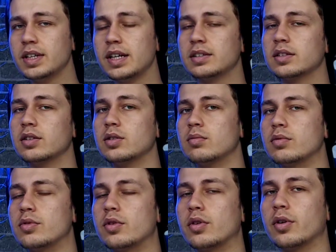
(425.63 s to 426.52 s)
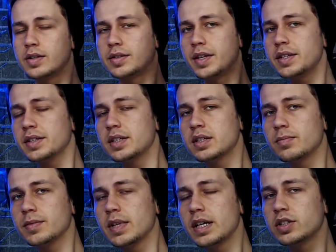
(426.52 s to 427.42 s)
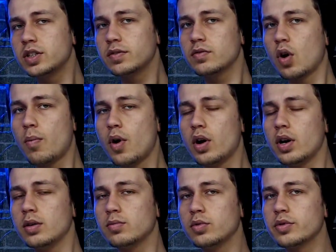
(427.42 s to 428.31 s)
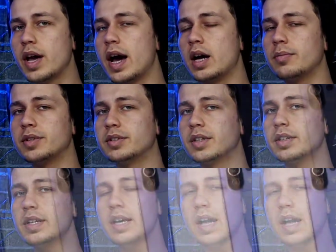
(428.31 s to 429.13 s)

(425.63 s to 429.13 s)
bir dayanıklılığı bulunuyor. Ses kısmında çift hoparlör bulunuyor her birinde